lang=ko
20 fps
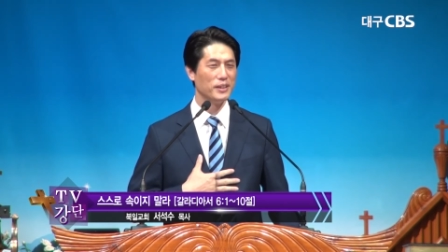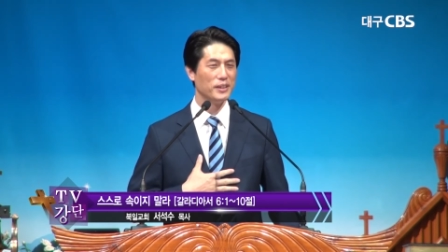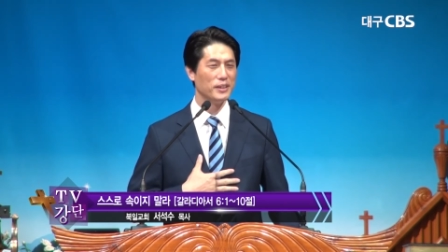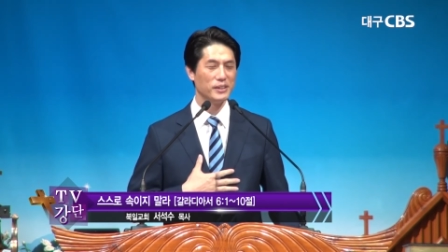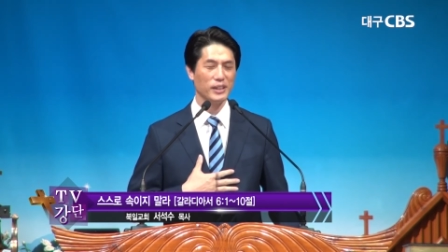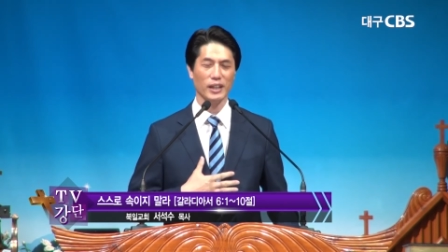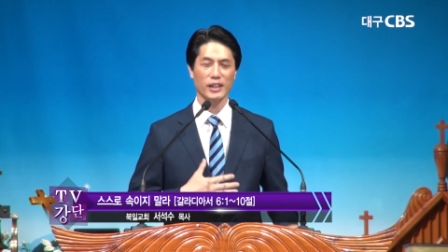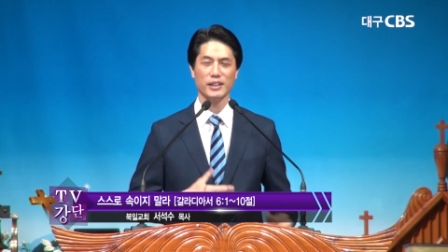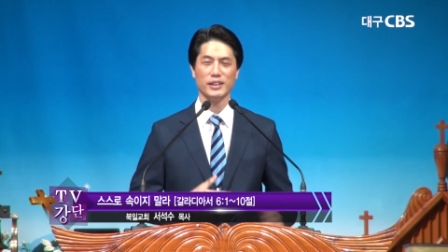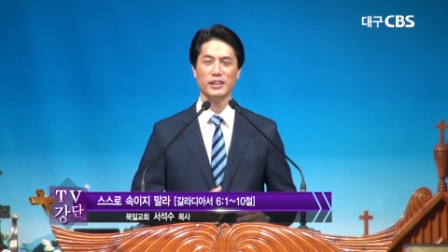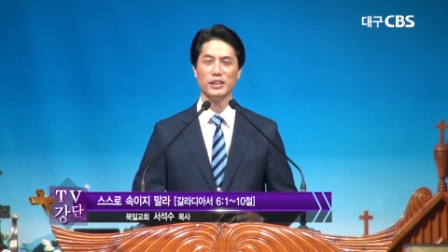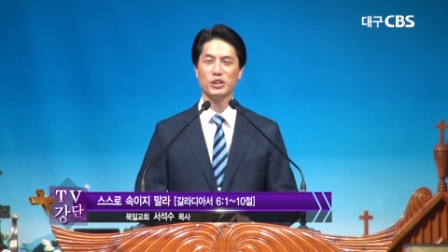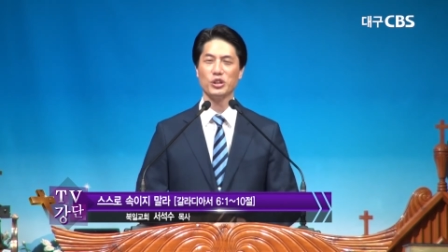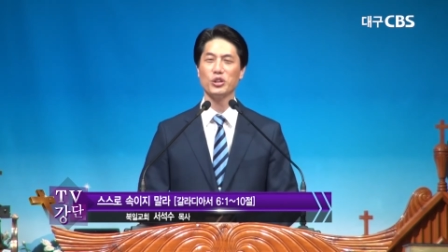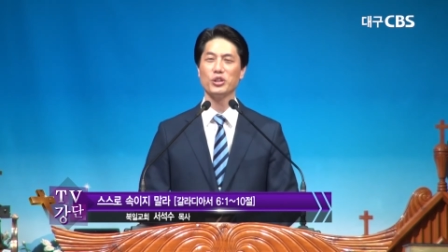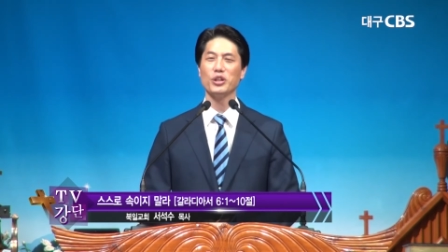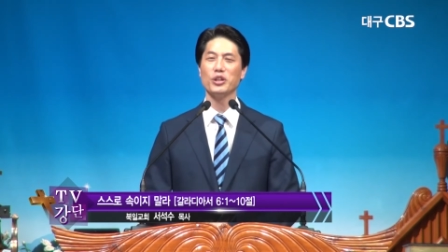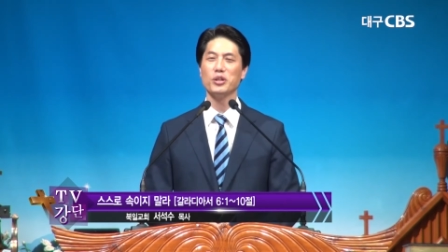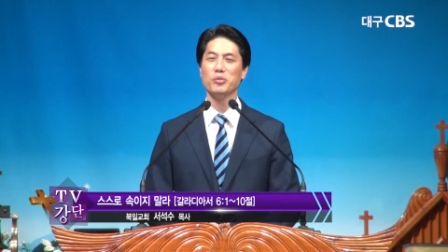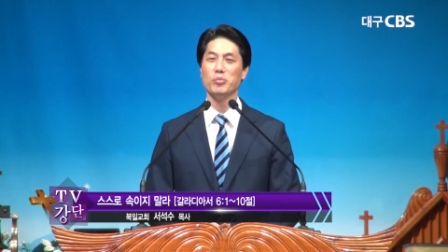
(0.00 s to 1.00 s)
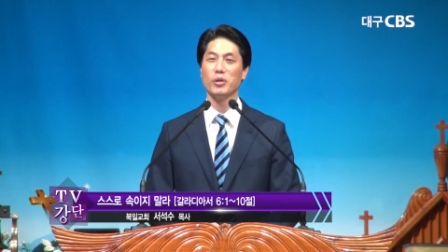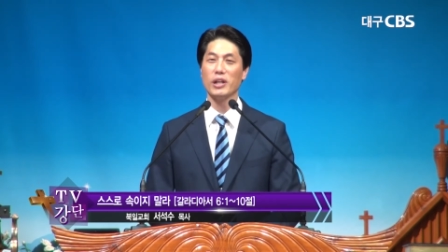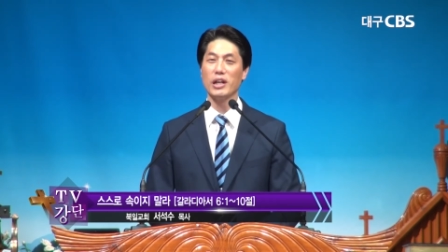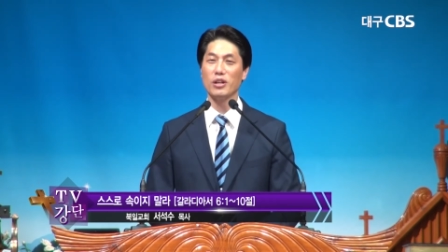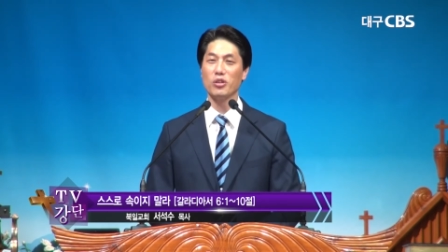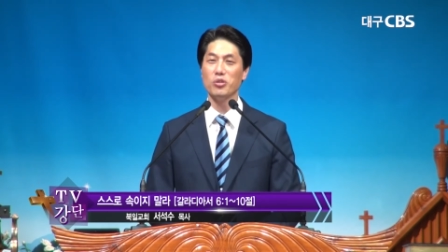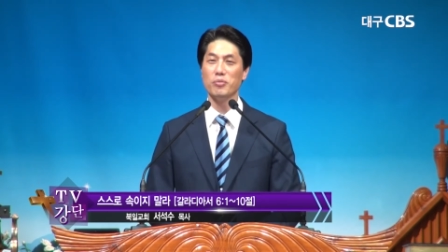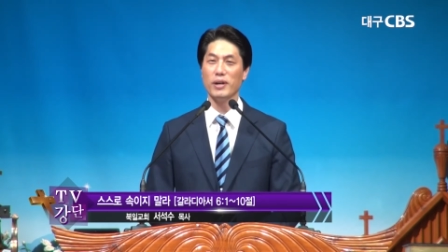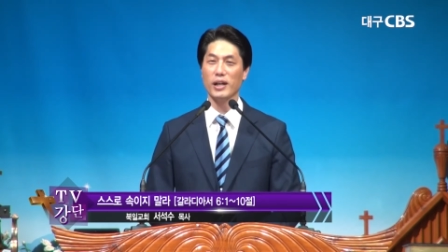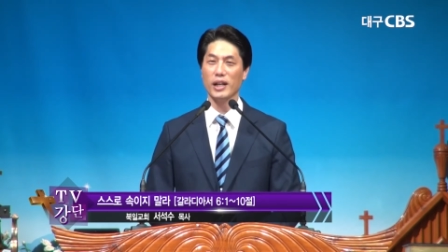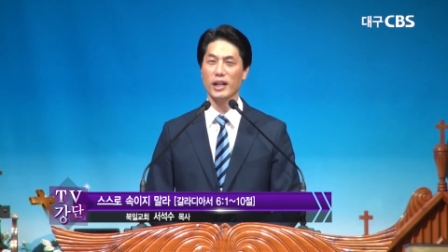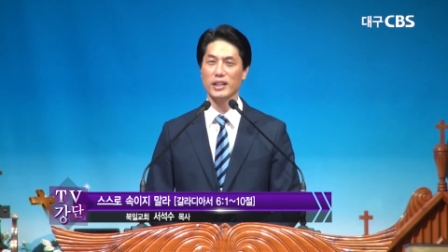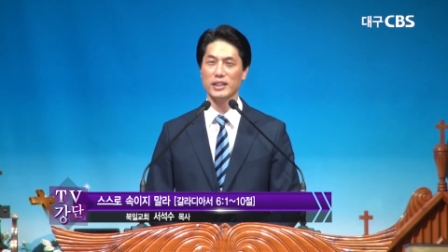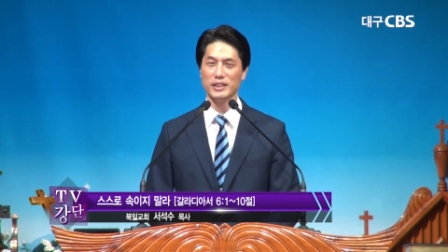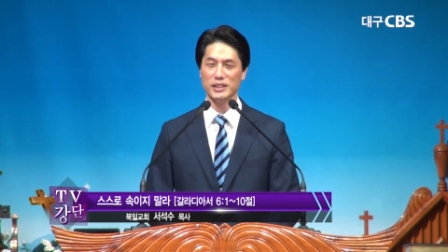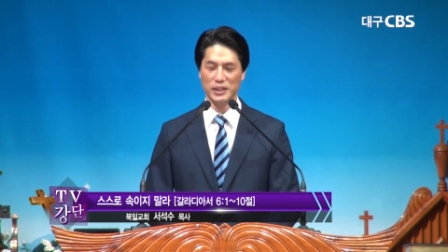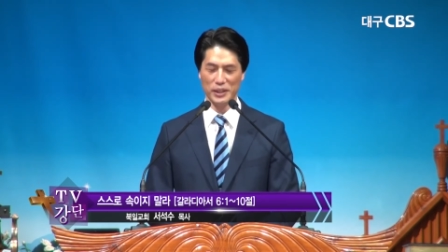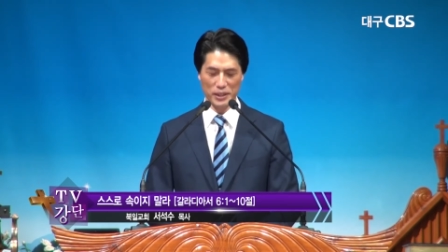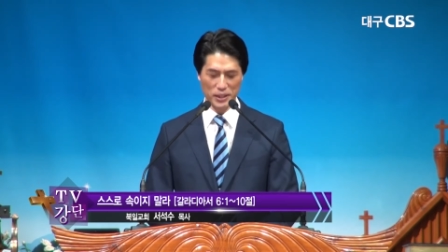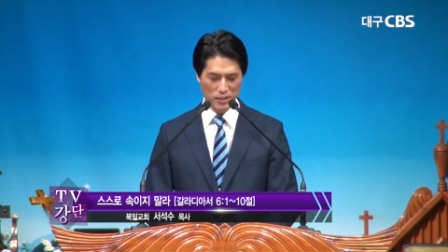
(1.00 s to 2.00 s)
자, 그런데 성경이 뭐라고
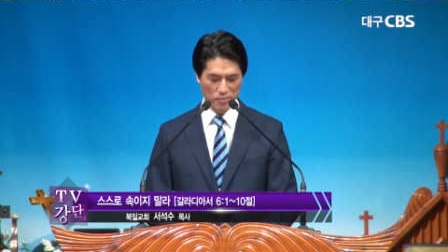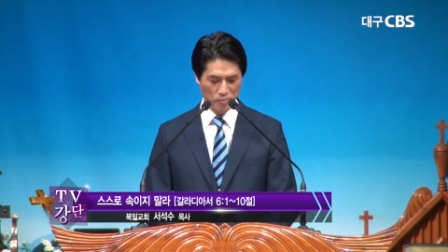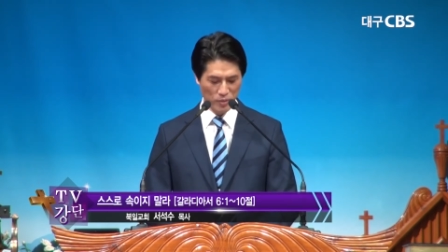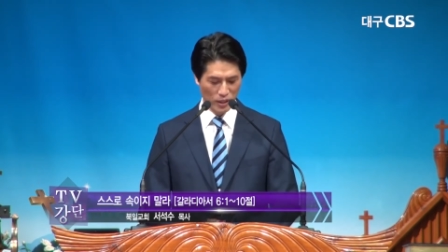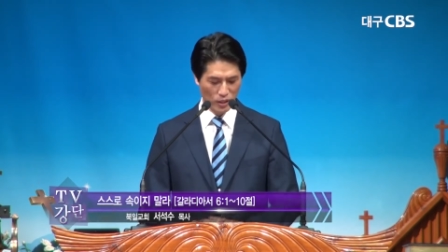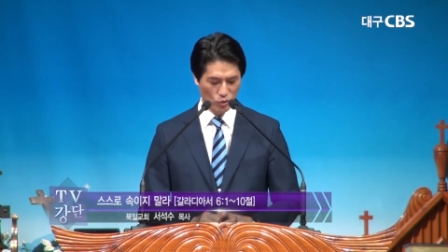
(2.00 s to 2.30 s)
말하는지